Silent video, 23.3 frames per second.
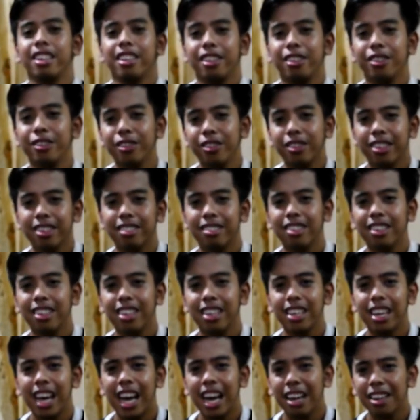Doon
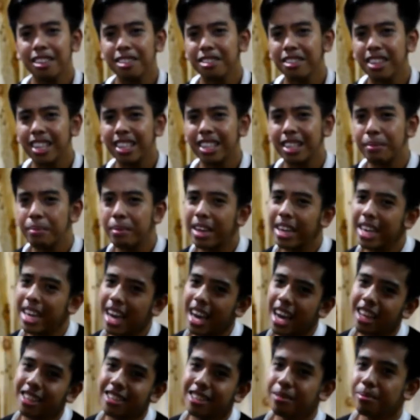kasi halos lahat ng mga
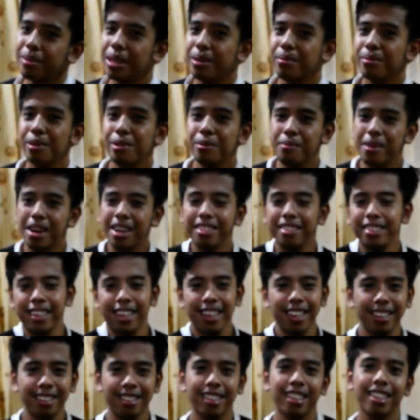nakakasabay mo, mga
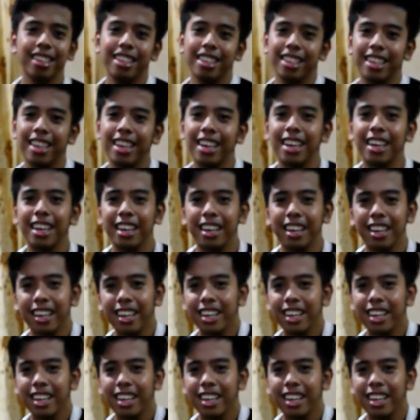siklista din na